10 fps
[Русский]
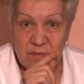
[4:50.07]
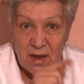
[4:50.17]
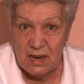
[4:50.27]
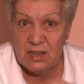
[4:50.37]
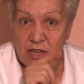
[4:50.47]

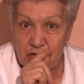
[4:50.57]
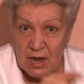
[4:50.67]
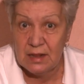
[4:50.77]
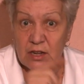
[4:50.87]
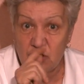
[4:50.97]
смотрите
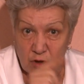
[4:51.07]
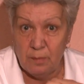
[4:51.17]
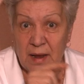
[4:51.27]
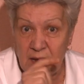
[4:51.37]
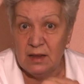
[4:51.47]
тщательно,
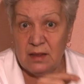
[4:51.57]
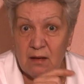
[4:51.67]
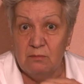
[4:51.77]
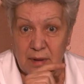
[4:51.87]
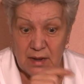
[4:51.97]
чтобы она
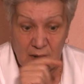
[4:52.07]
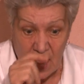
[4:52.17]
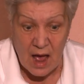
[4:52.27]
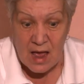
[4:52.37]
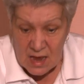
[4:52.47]
там
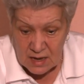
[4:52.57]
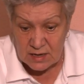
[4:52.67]
была.